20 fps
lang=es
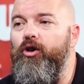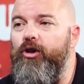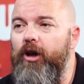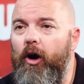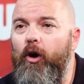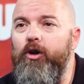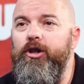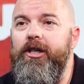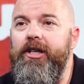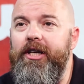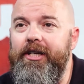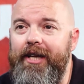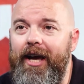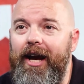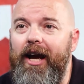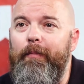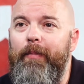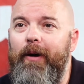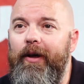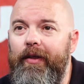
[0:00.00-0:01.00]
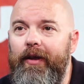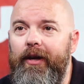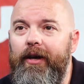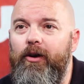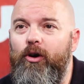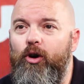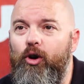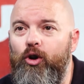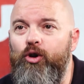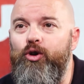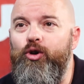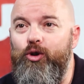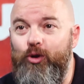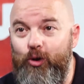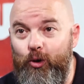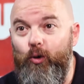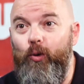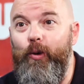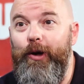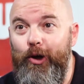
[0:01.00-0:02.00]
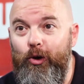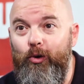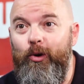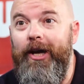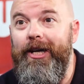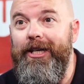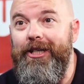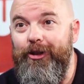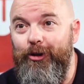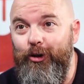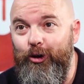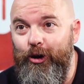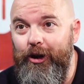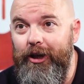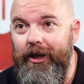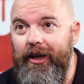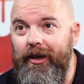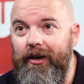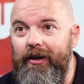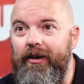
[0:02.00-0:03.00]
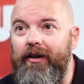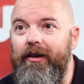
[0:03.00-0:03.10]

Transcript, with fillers: Otra cosa es que sea capaz de construir una historia